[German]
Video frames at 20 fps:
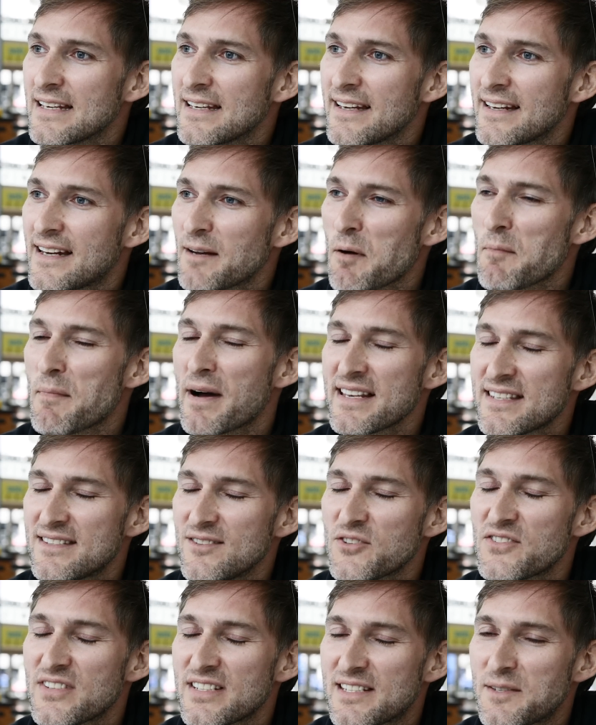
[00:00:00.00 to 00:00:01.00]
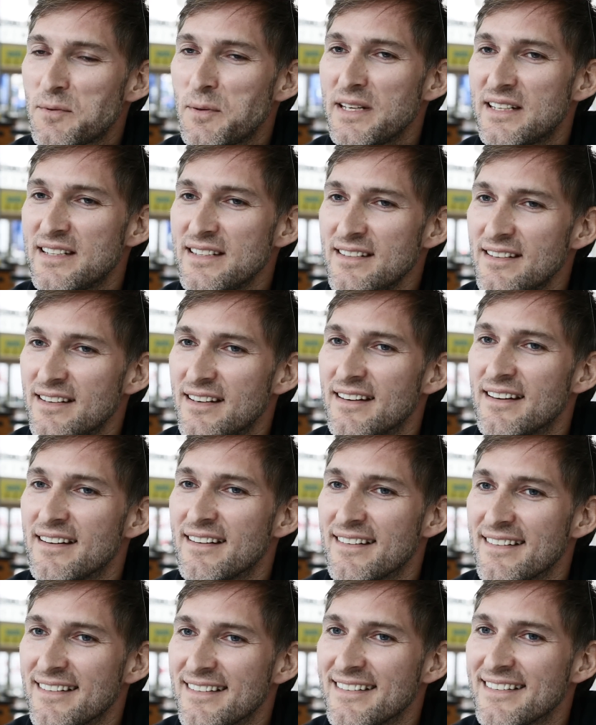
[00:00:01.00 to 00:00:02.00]
Ich glaube, am meisten nutze ich Tweety
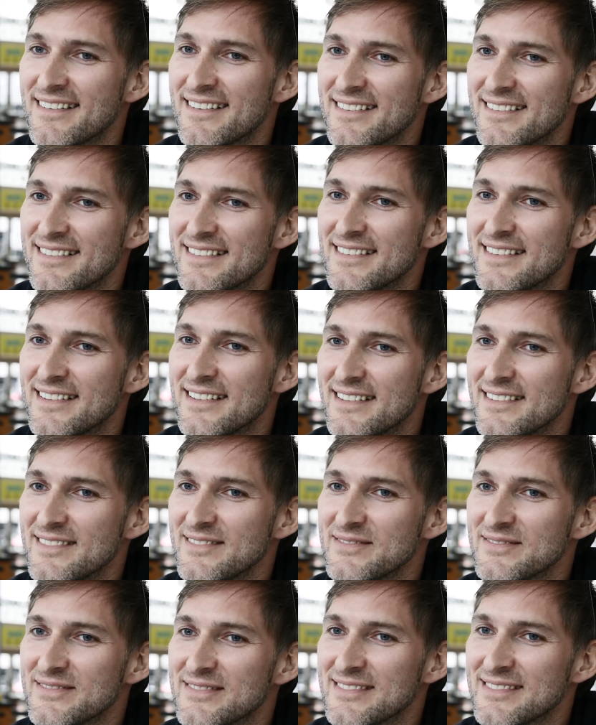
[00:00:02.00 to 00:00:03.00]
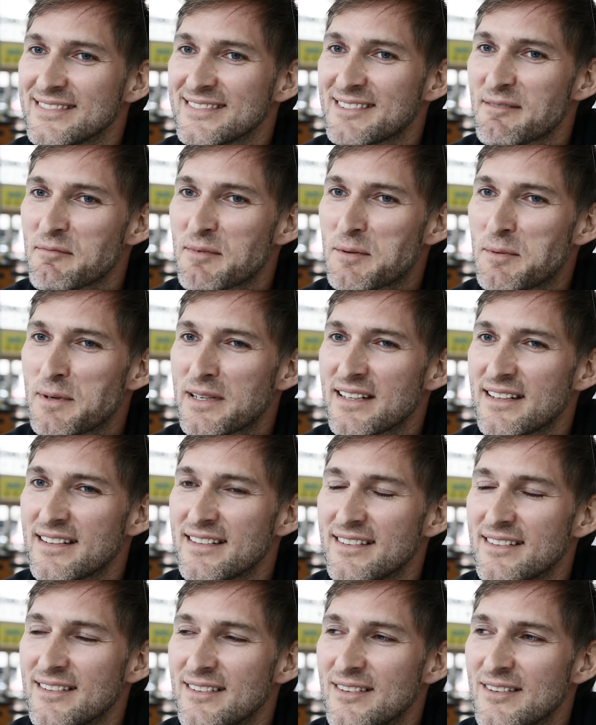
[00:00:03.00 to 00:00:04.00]
ja, zum
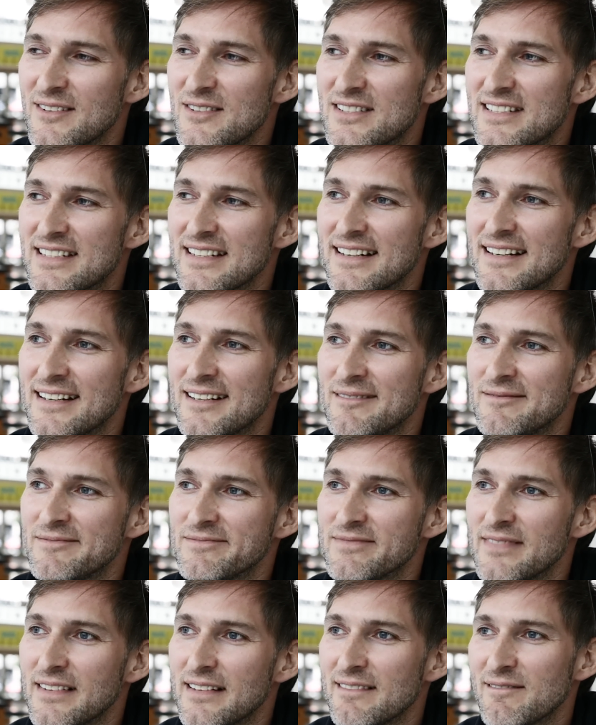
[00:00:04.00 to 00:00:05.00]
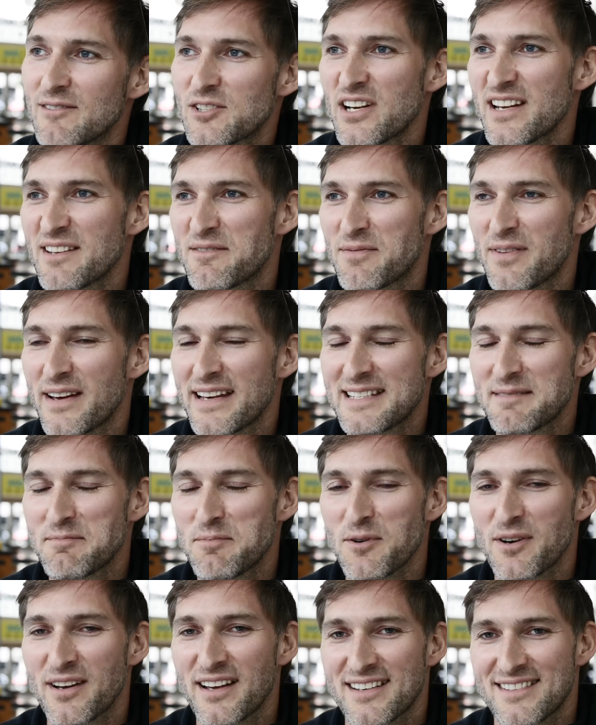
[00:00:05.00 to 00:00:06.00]
Twittern und ähm, wahrscheinlich
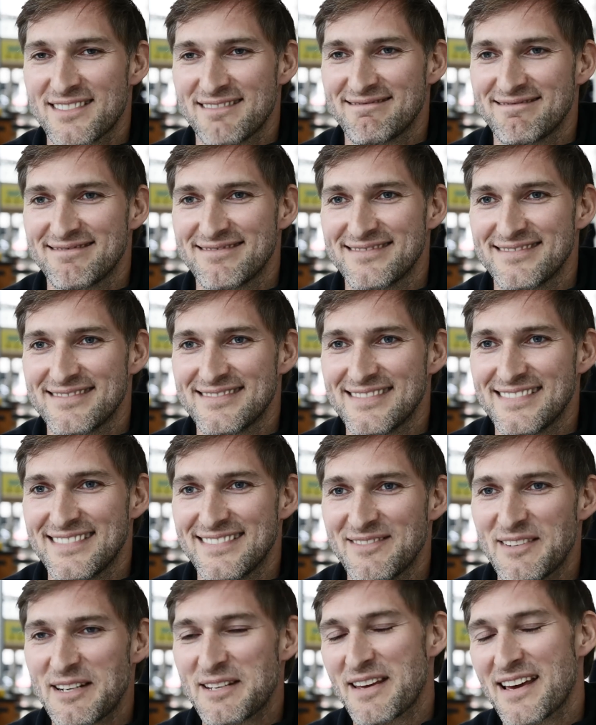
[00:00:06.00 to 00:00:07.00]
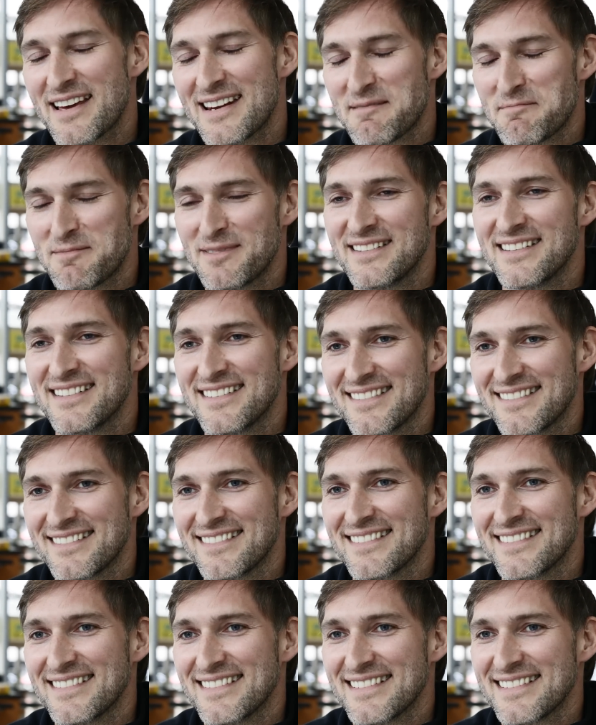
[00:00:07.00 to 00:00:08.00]
Facebook, wenn ich ehrlich bin.
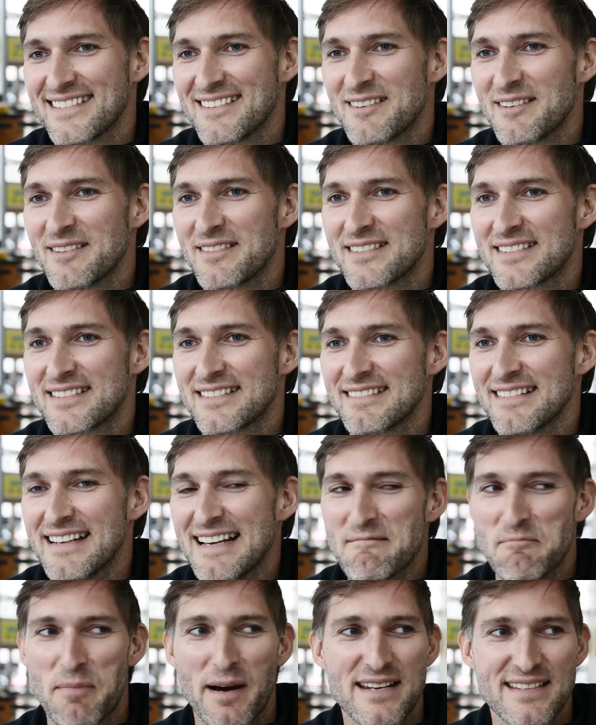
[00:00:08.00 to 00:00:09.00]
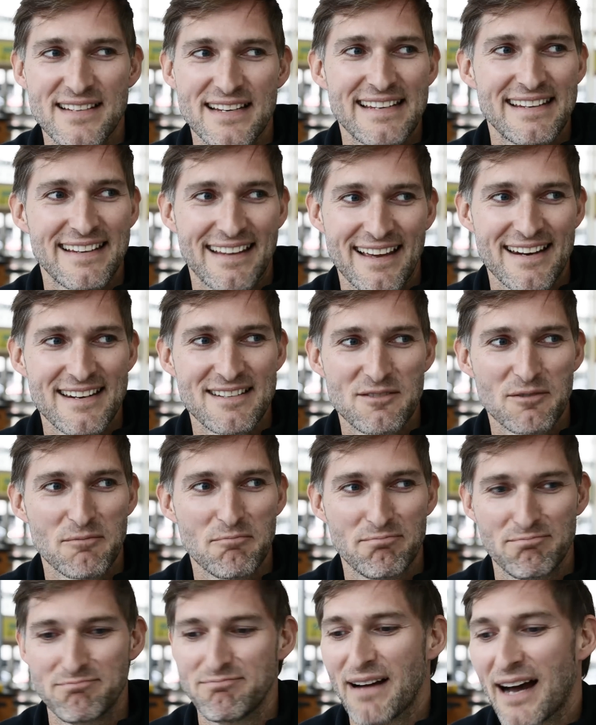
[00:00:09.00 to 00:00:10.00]
Ja. Und beides eigentlich keine so
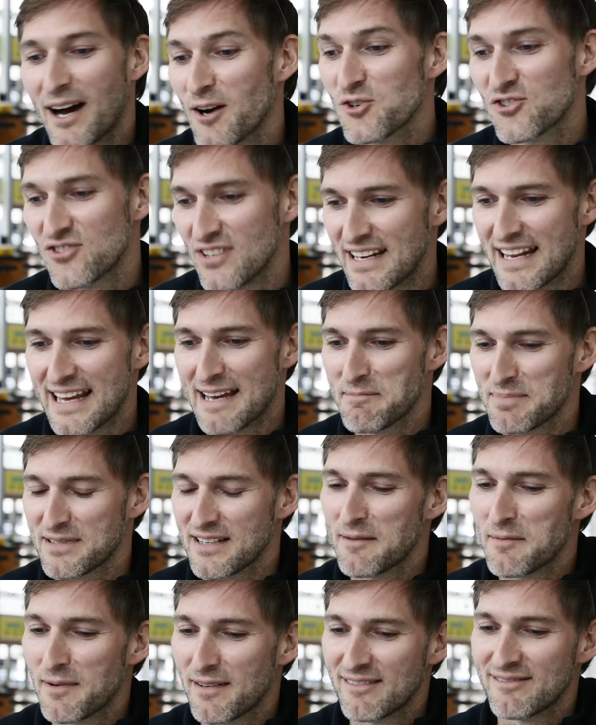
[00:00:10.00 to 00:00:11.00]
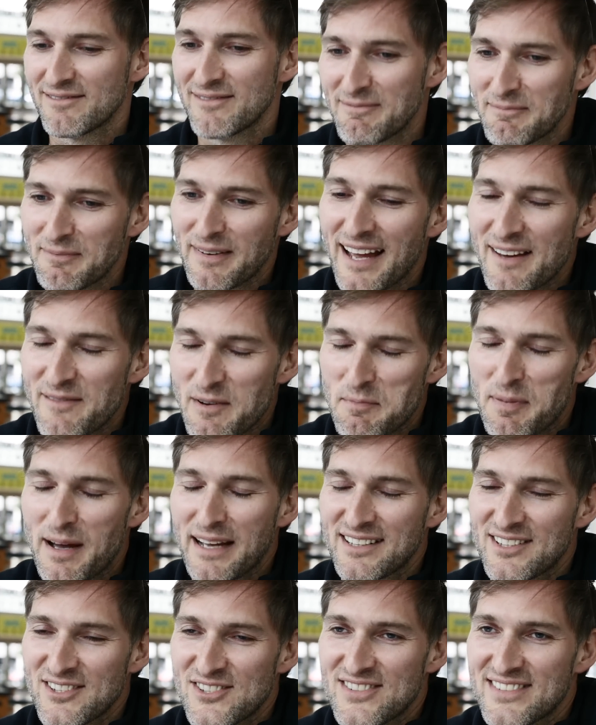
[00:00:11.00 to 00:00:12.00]
rauschenden Apps, aber einfach
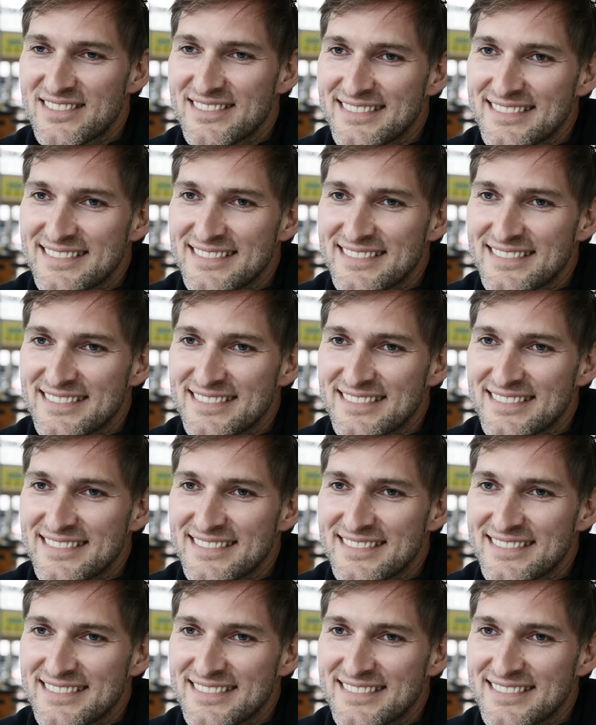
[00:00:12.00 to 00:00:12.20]
praktisch.